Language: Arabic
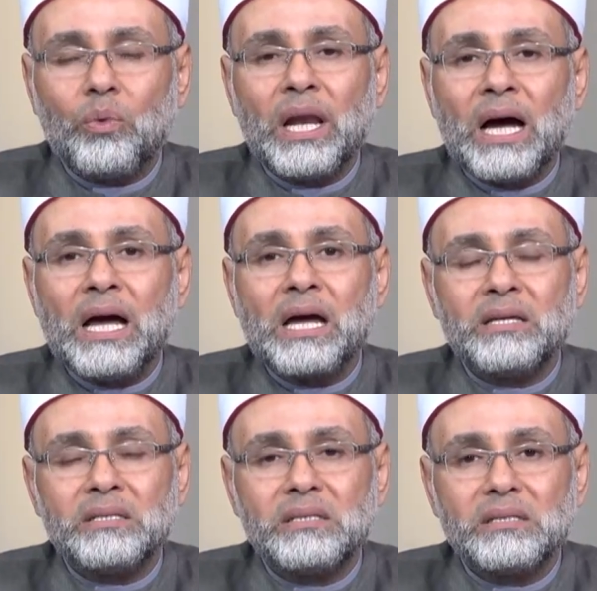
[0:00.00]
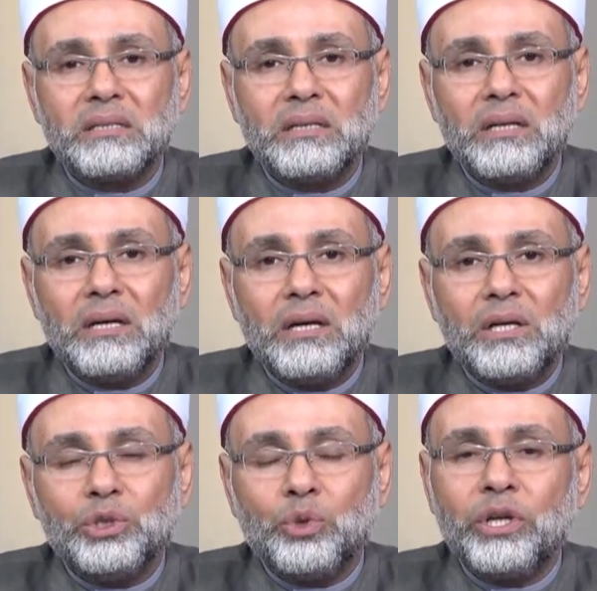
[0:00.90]
والعاجز
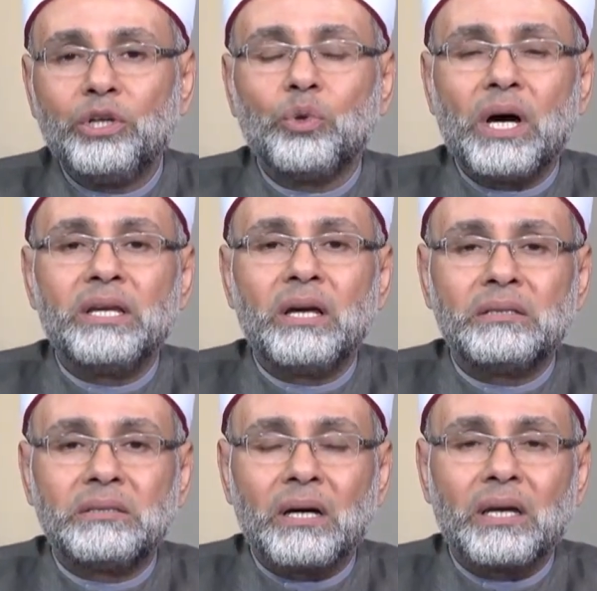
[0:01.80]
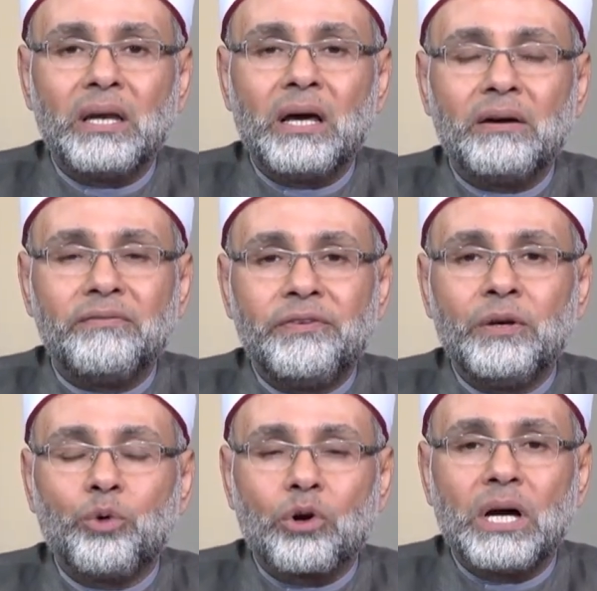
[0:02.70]
يريد ان ينتقل
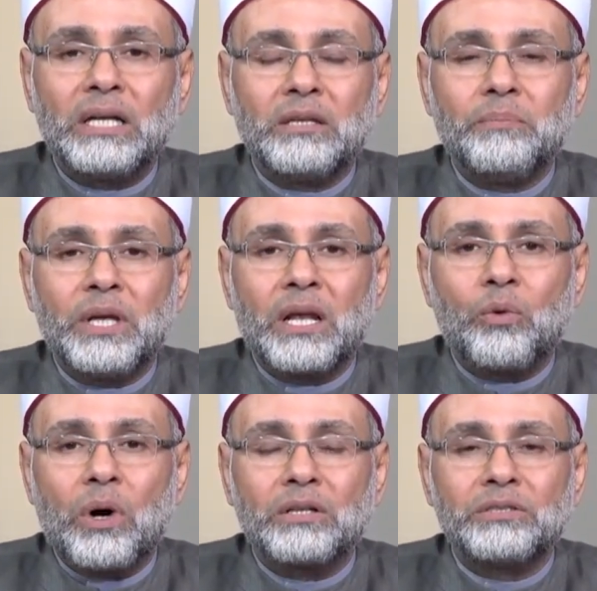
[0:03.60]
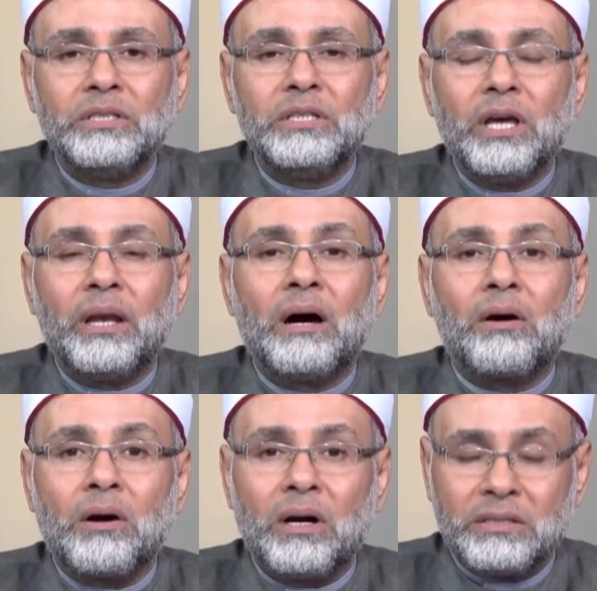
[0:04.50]
في برهه من الوقت الى
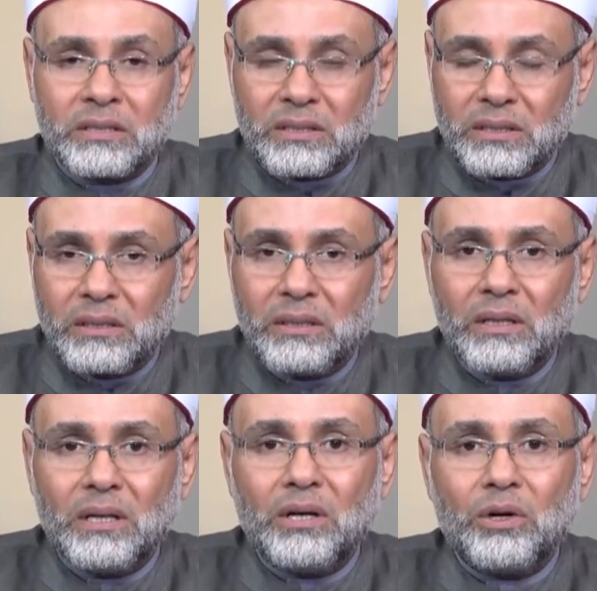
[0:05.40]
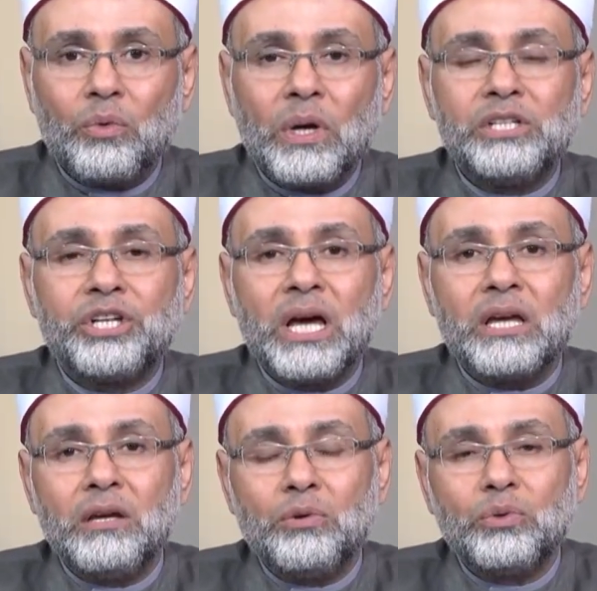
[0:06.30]
قادر
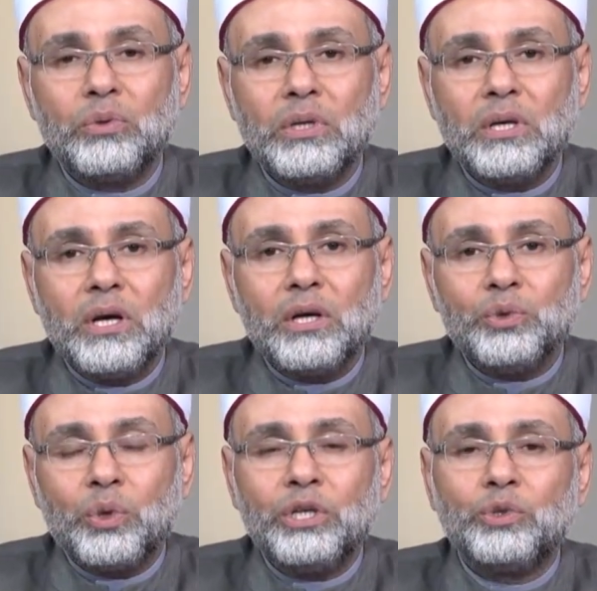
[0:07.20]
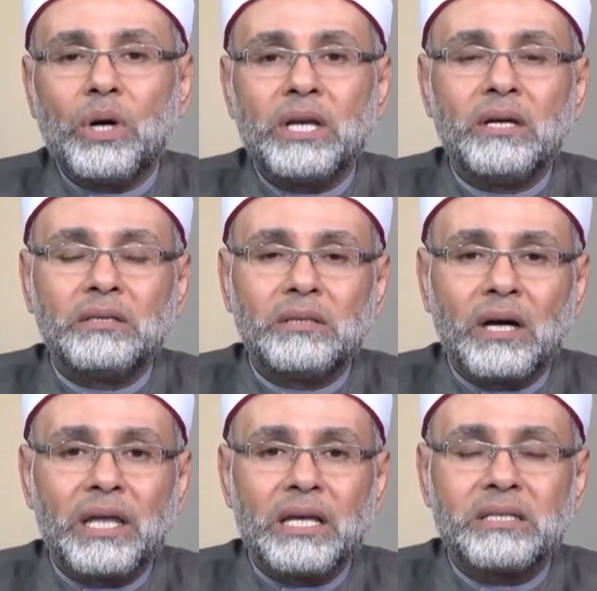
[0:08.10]
والجاهل يريد ان
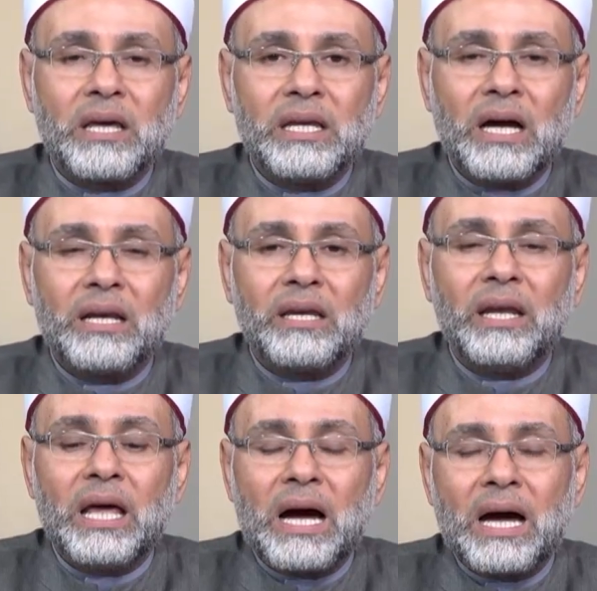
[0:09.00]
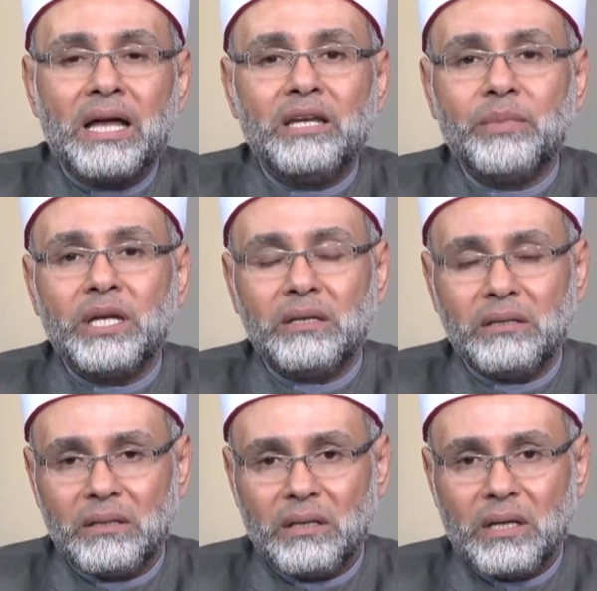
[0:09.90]
ينتقل سريعا الى عالم
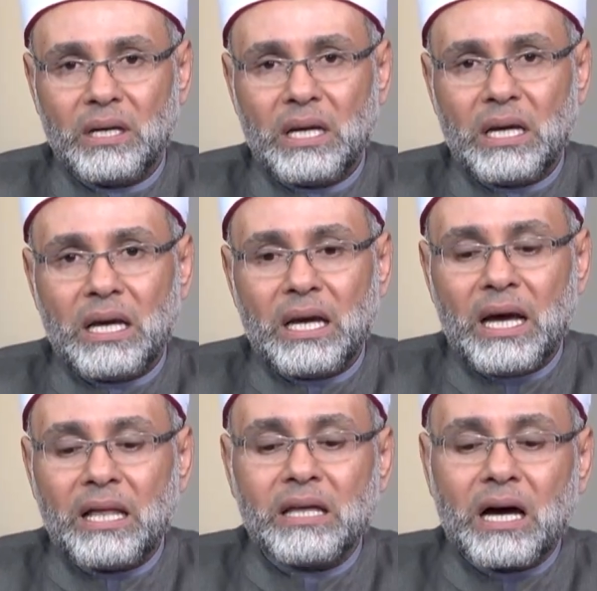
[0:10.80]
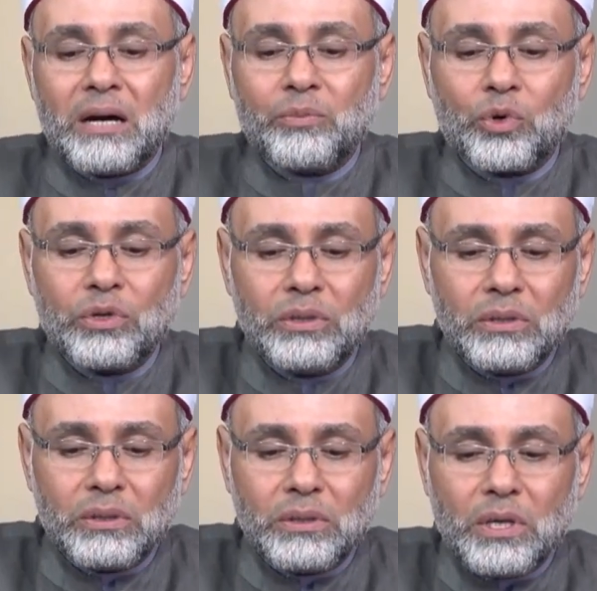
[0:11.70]
هذا امر
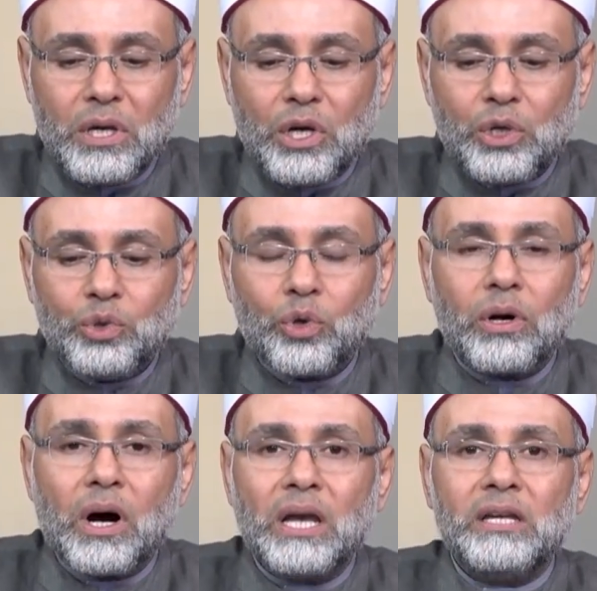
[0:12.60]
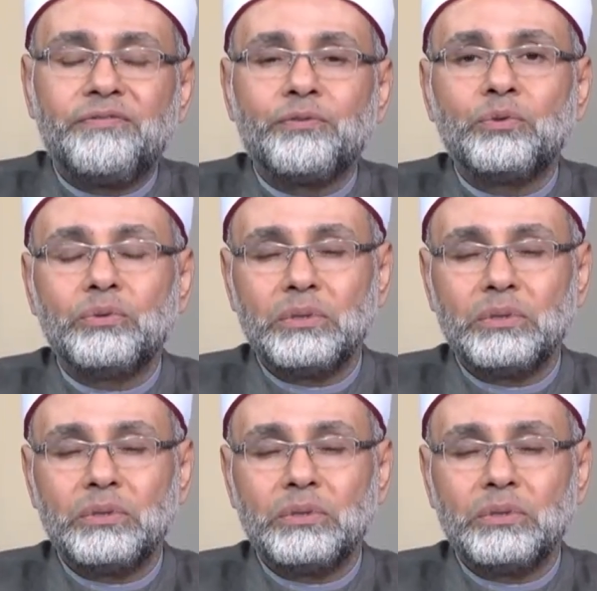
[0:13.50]
يخالف